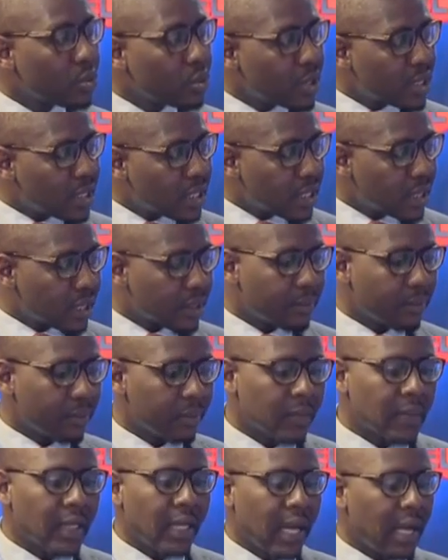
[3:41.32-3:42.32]
un
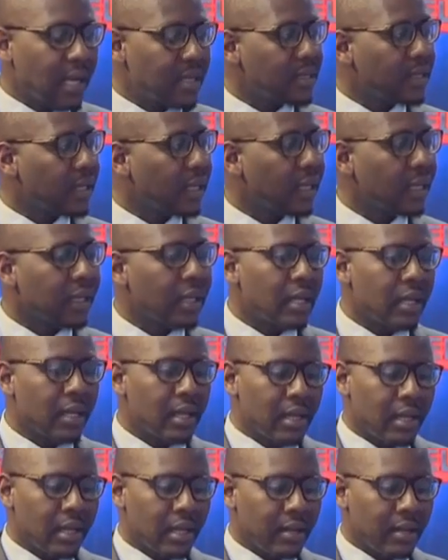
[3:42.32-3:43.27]
outil assez